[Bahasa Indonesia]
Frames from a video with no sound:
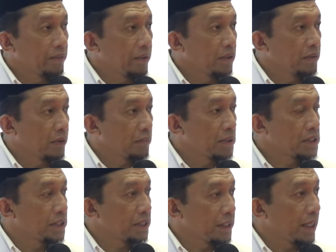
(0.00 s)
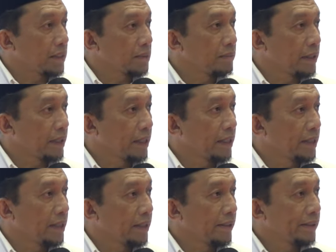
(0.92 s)
Waluyo bersedia
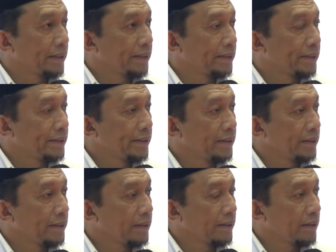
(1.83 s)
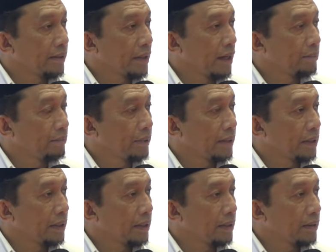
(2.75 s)
sebagai eh, eh,
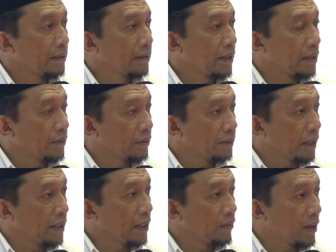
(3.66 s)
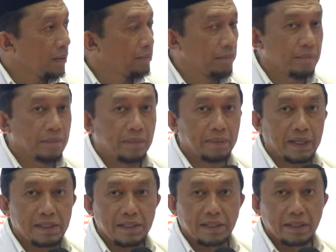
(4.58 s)
anggota dewan
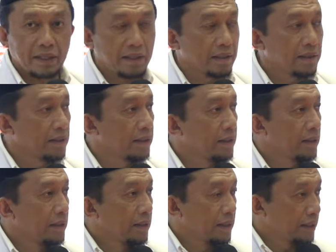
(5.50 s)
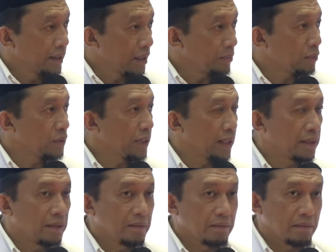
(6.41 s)
pada tingkat
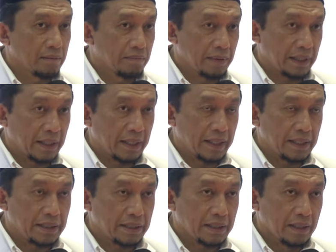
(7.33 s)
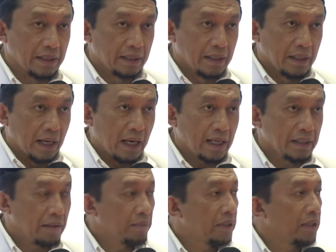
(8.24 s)
pusat uh, PKS
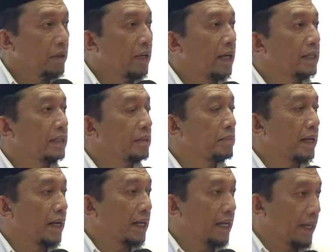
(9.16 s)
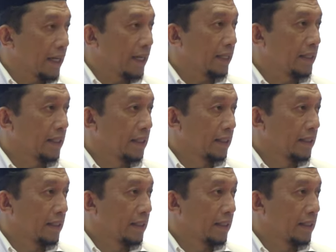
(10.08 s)
hanya beliau hari ini berhalangan